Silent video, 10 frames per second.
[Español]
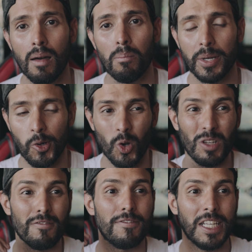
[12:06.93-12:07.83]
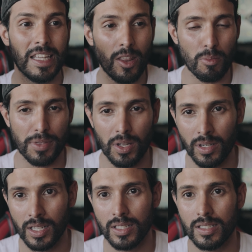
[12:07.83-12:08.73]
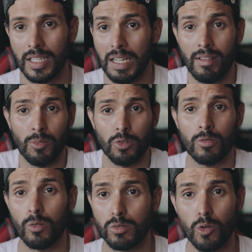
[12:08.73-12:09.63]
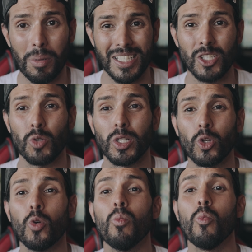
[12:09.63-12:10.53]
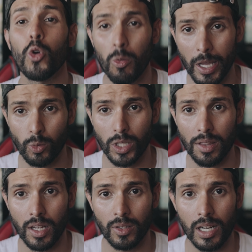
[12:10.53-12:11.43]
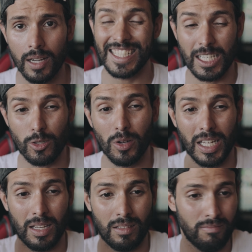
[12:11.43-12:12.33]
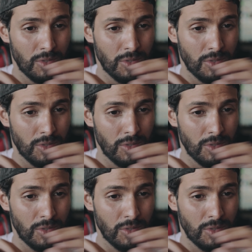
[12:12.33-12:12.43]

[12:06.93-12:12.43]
pero con infinidad de opciones y que vamos, os lo pasáis sobre todo muy bien utilizándola. Y es que es lo que